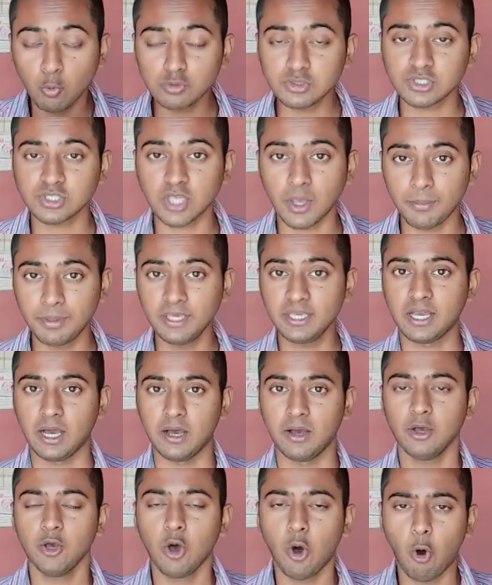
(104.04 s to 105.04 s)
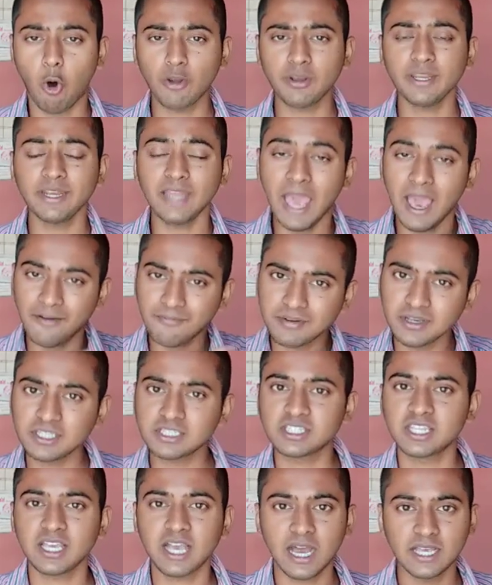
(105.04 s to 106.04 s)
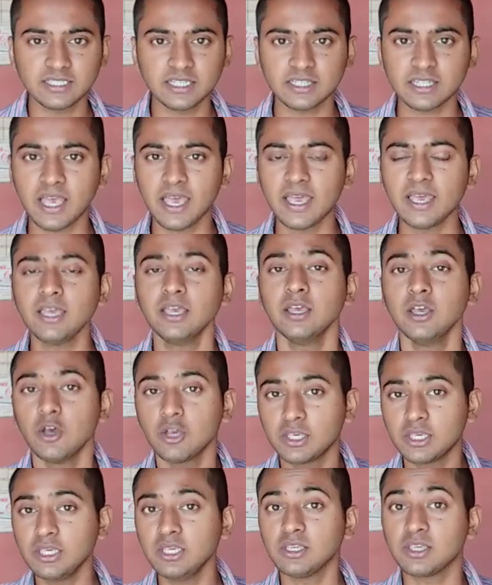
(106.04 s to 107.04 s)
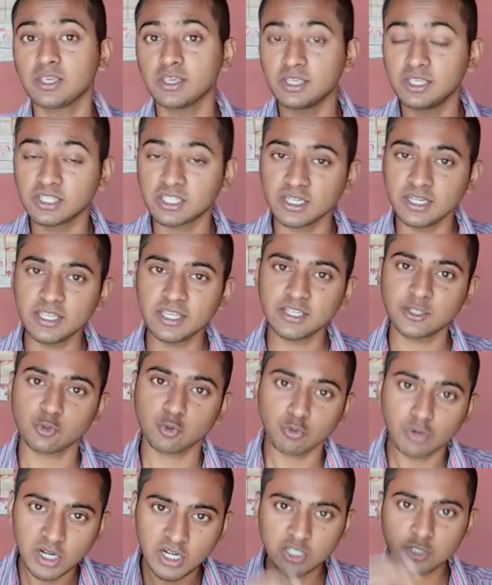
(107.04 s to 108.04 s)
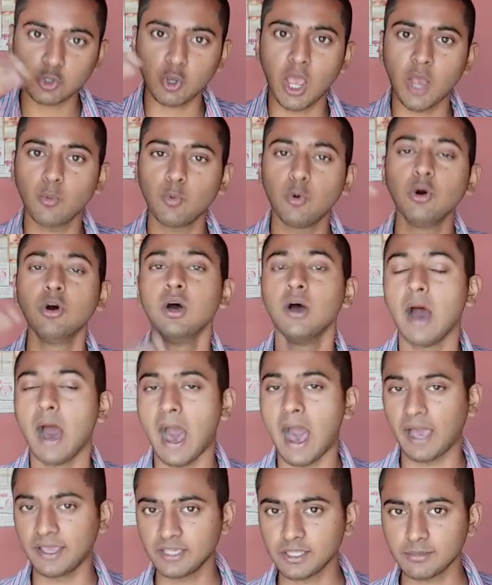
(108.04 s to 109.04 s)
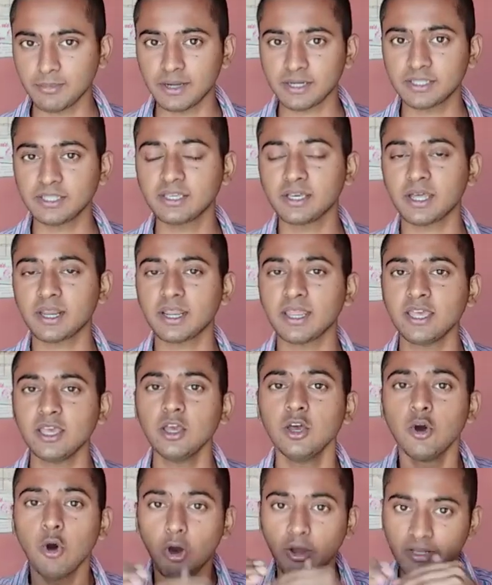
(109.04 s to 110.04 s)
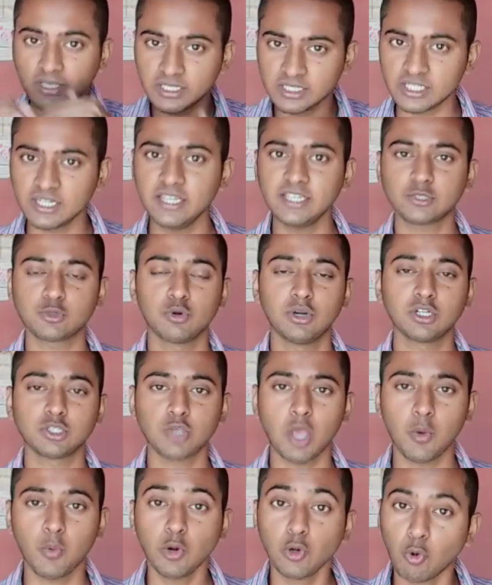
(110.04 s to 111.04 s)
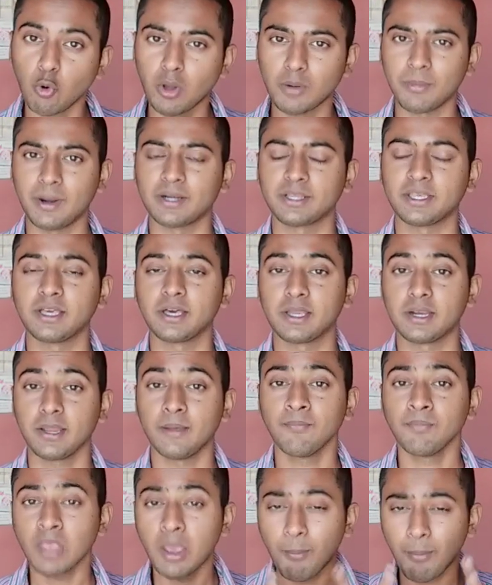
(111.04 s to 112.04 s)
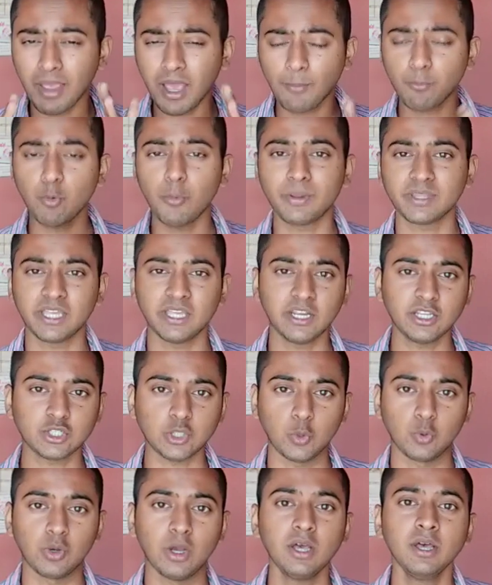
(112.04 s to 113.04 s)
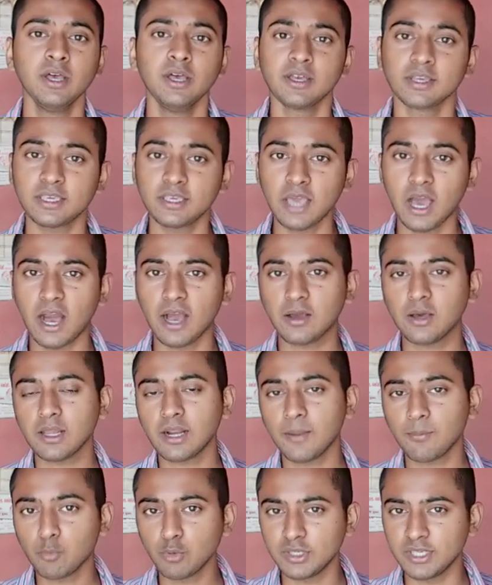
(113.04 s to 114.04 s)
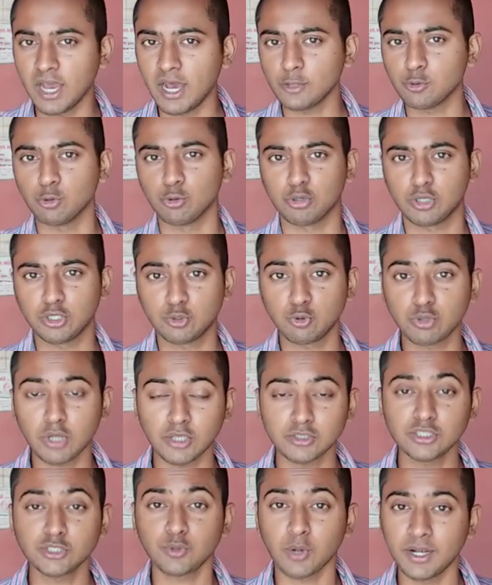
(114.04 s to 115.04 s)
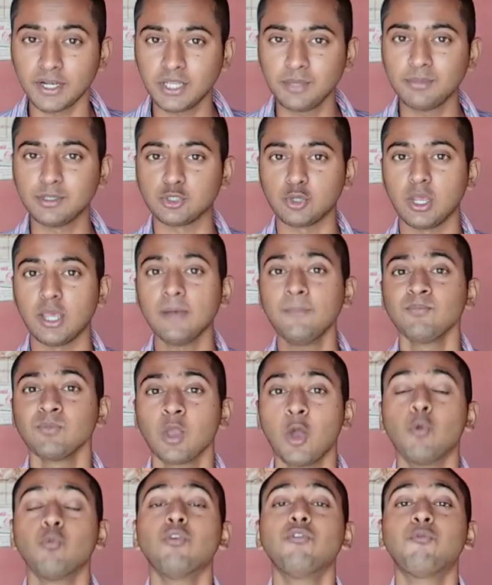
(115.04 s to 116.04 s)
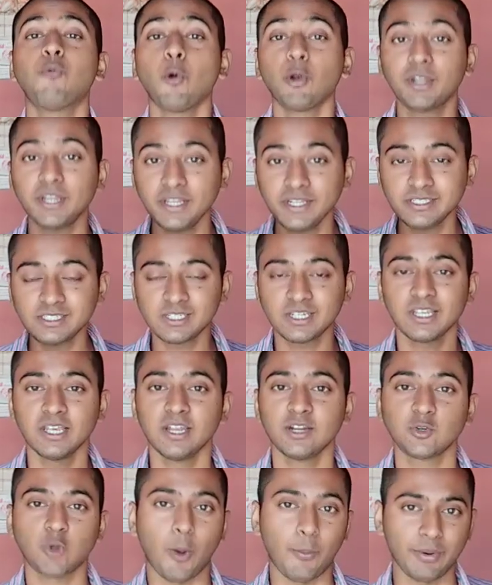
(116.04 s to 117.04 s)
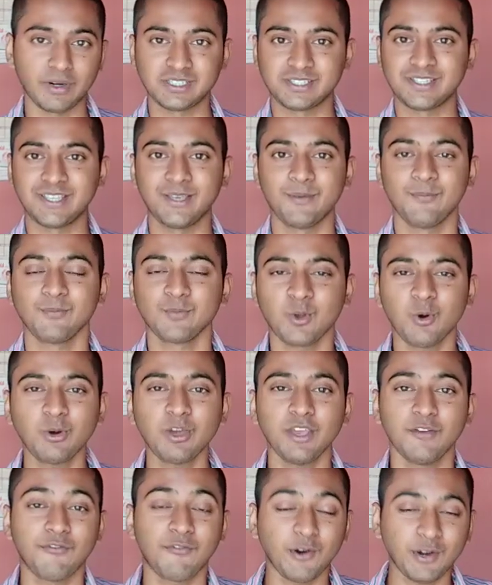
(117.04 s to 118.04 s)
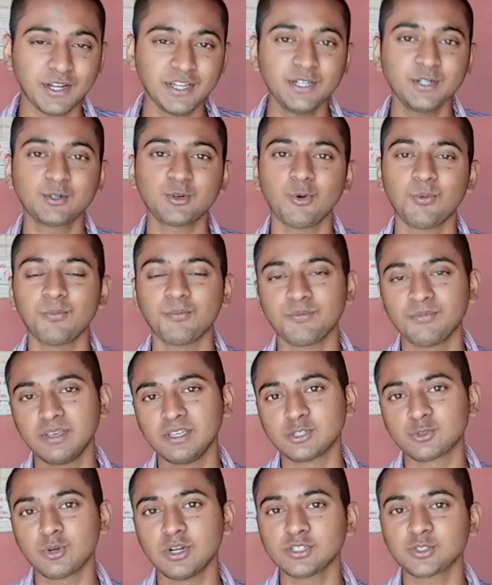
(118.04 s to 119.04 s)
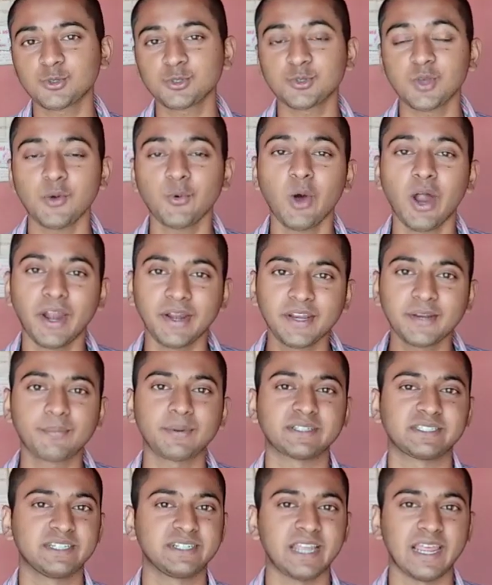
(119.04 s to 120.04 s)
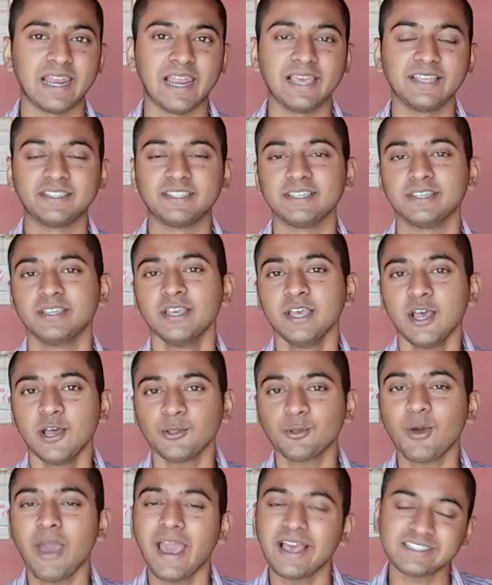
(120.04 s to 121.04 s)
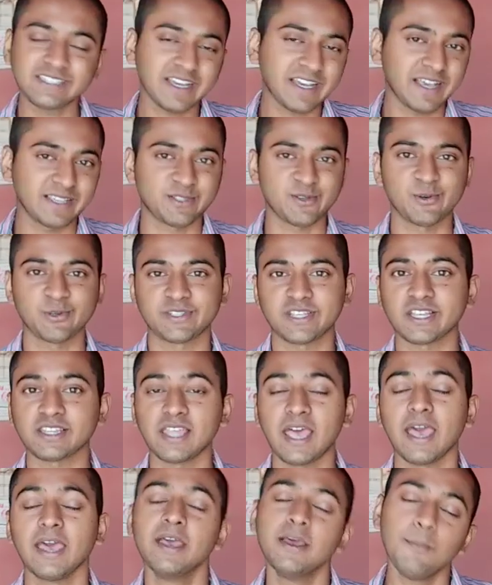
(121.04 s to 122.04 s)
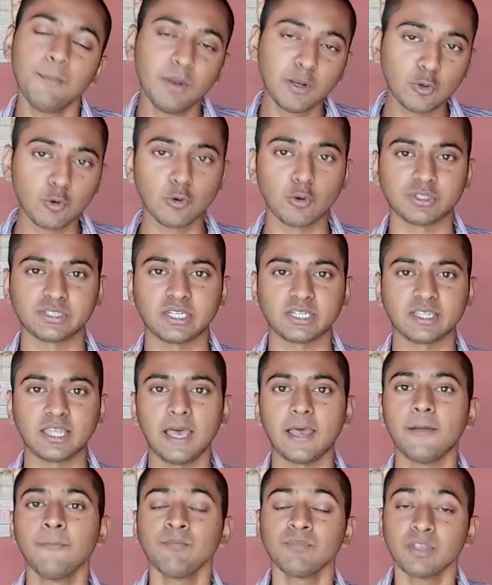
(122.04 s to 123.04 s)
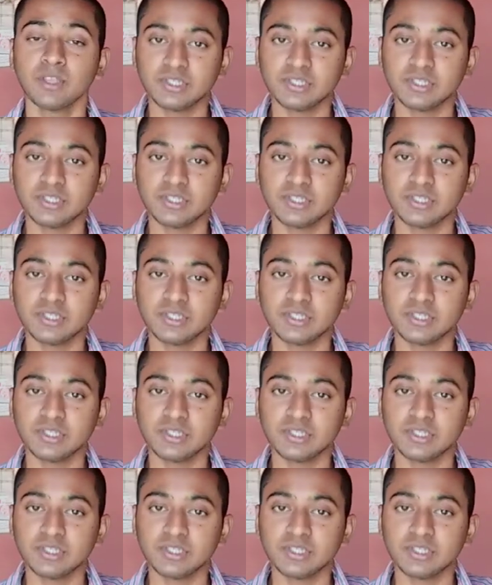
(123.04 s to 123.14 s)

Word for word: उन सभी का ऑन एन एवरेज देखा जाता है कि कितने स्टूडेंट्स जो है वो हायर मार्किंग कर रहे हैं और कितने स्टूडेंट्स जो है वो लोअर मार्किंग कर रहे हैं मैं आपको बताना चाहूँगा कि अगर आपको याद हो कि 2020 में जो है वो 14 टॉपर्स थे ओके 14 को स्टूडेंट्स को जो है वो हंड्रेड परसेंट आई थी तो ऐसा कैसे हो सकता है बिल्कुल हो सकता है